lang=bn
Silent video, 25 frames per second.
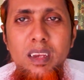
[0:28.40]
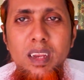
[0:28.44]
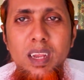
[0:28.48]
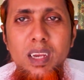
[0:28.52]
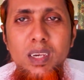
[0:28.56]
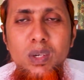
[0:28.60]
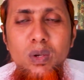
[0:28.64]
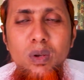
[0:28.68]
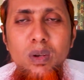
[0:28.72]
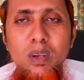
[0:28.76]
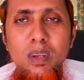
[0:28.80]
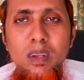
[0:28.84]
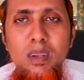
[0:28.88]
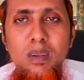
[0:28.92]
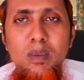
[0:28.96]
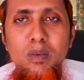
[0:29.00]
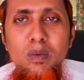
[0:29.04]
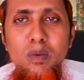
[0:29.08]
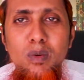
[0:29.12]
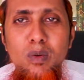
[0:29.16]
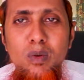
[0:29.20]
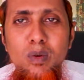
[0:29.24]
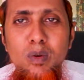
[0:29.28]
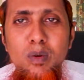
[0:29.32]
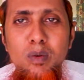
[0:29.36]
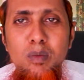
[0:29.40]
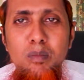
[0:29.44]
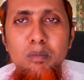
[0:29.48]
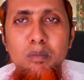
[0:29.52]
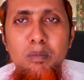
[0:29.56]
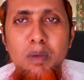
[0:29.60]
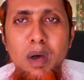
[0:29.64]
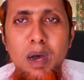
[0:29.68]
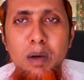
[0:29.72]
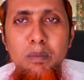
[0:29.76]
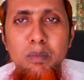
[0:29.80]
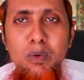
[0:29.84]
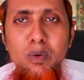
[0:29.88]
এটা আসলে কোনো
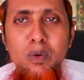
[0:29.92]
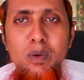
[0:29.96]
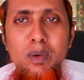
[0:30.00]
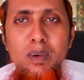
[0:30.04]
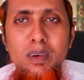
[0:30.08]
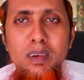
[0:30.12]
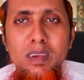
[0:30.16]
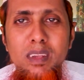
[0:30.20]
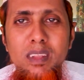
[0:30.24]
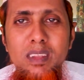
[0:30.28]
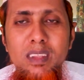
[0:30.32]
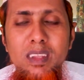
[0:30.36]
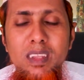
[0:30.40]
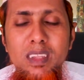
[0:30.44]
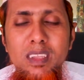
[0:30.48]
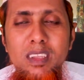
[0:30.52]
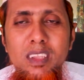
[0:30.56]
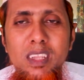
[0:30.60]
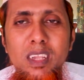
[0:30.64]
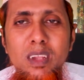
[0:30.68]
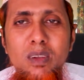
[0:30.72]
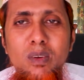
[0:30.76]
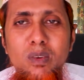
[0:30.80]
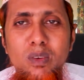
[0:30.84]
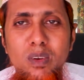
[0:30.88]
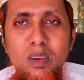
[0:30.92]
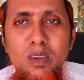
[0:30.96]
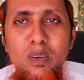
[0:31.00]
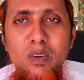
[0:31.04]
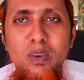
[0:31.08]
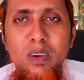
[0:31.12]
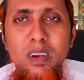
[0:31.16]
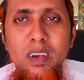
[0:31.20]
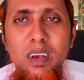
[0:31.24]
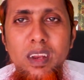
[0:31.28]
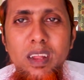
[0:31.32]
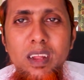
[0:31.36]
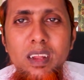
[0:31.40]
মা বোন নিজে ইচ্ছে করে
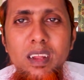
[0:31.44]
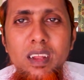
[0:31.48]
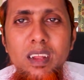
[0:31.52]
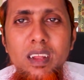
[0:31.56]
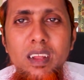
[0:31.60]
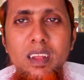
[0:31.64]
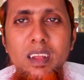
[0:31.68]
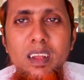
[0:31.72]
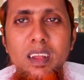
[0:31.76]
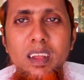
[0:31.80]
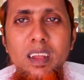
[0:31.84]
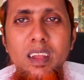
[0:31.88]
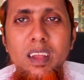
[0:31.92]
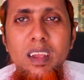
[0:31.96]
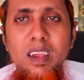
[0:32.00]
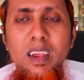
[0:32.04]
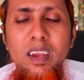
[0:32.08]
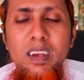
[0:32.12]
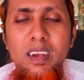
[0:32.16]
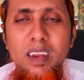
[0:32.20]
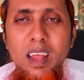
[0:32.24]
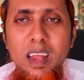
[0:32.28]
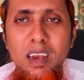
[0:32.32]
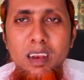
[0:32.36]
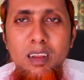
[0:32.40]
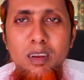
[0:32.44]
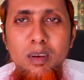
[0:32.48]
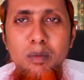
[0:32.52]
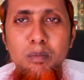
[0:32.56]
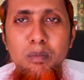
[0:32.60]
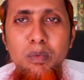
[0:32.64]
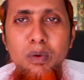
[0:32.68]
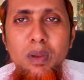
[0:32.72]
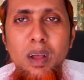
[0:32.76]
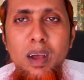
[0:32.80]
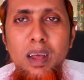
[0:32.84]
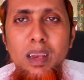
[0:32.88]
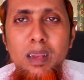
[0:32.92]
হন না এটা আল্লাহ
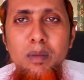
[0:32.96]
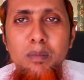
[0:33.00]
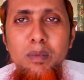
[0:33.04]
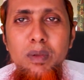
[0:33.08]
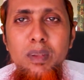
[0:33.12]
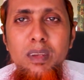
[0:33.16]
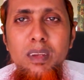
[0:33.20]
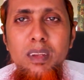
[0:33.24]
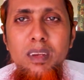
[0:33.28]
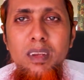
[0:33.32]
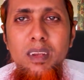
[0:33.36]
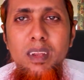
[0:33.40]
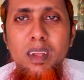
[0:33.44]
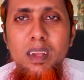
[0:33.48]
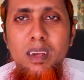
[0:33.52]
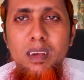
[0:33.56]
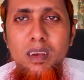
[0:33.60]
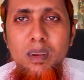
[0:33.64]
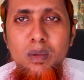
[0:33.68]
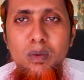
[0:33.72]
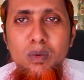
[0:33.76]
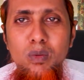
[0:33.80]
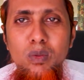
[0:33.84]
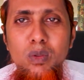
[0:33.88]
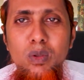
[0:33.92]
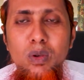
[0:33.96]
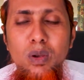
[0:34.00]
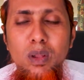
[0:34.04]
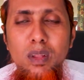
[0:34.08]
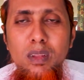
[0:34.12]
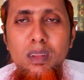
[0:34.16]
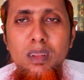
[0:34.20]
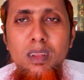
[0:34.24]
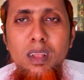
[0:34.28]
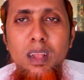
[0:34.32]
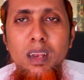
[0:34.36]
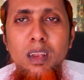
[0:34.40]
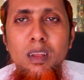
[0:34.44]
রব্বুল আলমিনের একটা
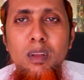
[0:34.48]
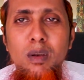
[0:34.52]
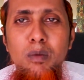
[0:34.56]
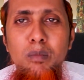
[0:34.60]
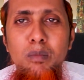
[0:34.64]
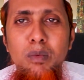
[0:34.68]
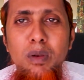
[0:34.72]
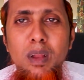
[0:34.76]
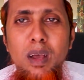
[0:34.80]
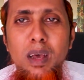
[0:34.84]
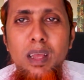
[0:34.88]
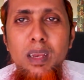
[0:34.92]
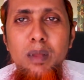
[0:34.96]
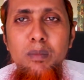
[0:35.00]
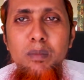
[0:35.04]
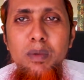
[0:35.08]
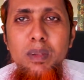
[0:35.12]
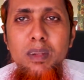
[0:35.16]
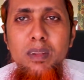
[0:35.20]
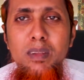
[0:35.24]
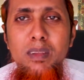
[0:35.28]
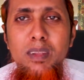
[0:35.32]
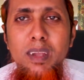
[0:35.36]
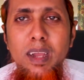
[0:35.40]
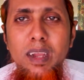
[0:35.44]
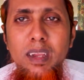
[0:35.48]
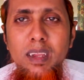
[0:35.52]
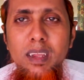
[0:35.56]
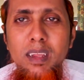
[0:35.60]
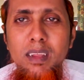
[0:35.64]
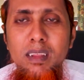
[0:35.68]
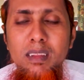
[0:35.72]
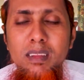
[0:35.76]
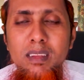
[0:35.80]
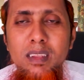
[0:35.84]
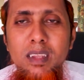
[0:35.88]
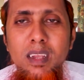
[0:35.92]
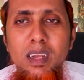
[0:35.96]
কুদরত আল্লাহ রব্বুল আলমিন যাকে
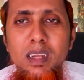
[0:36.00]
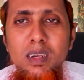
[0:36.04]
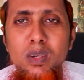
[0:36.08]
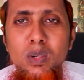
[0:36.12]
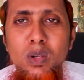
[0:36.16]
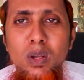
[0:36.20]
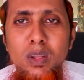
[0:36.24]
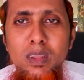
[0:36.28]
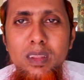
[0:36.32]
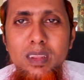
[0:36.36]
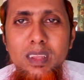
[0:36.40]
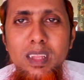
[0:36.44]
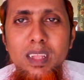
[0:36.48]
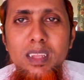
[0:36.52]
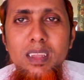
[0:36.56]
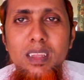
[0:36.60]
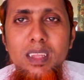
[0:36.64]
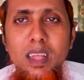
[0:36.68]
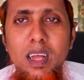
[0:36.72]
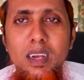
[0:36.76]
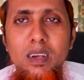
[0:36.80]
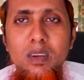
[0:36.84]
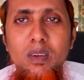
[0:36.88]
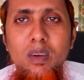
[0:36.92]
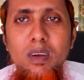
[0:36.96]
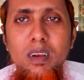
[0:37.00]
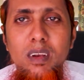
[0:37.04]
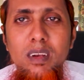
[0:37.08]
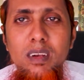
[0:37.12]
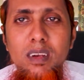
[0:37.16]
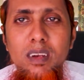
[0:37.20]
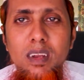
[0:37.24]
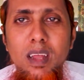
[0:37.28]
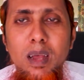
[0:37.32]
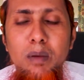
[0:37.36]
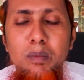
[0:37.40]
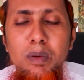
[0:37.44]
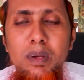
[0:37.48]
ইচ্ছা সন্তান দান করেন
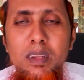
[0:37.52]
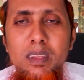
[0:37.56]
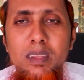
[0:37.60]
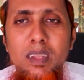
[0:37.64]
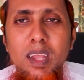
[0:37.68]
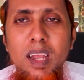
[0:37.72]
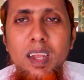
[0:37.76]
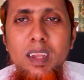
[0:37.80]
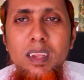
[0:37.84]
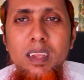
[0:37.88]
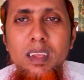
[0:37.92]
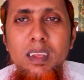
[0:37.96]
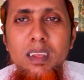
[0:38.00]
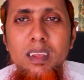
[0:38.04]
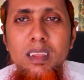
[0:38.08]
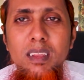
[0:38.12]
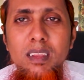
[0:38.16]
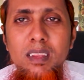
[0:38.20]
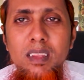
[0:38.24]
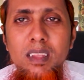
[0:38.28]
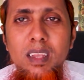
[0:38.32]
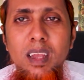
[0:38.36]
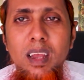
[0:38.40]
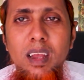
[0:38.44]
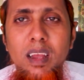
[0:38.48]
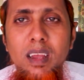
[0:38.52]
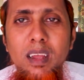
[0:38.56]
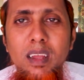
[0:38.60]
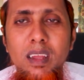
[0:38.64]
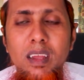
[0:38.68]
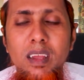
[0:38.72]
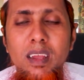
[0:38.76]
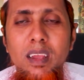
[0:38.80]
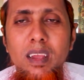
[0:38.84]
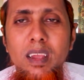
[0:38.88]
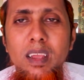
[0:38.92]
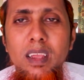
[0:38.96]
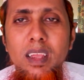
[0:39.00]
আবার যাকে ইচ্ছা
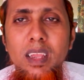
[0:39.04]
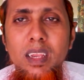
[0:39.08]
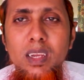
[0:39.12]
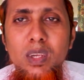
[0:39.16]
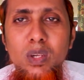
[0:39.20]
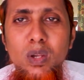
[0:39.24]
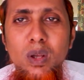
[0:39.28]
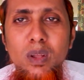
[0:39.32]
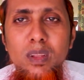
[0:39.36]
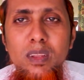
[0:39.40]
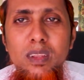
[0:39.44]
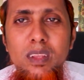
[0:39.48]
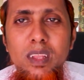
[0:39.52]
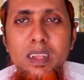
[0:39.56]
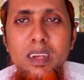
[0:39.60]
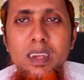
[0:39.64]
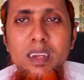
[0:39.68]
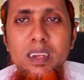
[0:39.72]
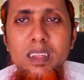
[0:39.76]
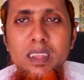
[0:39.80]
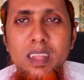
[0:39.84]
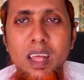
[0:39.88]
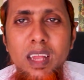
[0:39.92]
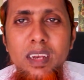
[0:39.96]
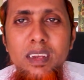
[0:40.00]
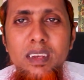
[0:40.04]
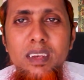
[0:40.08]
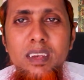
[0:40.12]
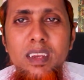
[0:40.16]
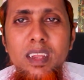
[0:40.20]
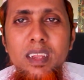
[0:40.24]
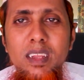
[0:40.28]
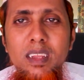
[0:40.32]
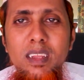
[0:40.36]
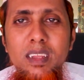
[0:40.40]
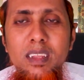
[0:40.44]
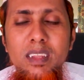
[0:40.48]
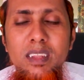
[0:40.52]
এই সন্তানের
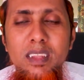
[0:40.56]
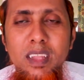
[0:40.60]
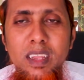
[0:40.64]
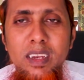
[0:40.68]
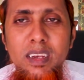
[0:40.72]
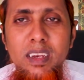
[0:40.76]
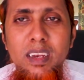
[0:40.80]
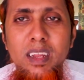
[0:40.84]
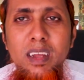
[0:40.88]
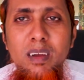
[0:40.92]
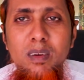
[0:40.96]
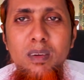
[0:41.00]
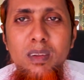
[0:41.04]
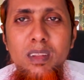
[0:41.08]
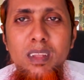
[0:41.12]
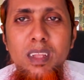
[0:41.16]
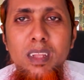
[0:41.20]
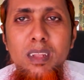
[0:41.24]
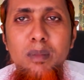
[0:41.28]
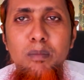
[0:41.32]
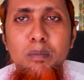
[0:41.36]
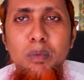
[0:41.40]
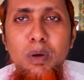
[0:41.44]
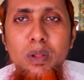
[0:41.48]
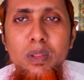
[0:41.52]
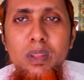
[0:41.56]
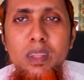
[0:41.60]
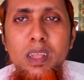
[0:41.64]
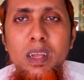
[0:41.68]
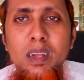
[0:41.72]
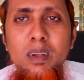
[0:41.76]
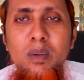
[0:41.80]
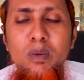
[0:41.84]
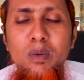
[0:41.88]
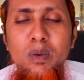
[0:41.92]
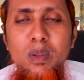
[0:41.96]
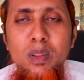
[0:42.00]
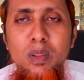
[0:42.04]
দানিটাই দেন না অর্থাৎ
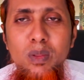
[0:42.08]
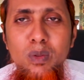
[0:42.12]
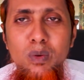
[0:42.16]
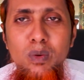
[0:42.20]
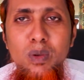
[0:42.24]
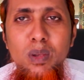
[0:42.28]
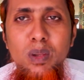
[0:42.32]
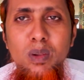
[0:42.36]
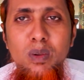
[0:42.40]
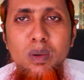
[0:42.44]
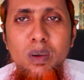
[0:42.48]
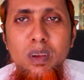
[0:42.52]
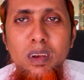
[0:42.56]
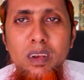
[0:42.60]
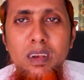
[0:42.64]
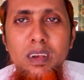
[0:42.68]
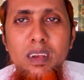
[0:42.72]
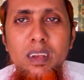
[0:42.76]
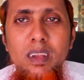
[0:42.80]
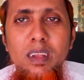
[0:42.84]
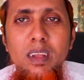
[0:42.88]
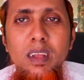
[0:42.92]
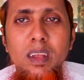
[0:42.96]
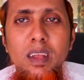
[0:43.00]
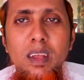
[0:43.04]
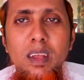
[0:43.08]
বন্ধা করে তৈরি করেন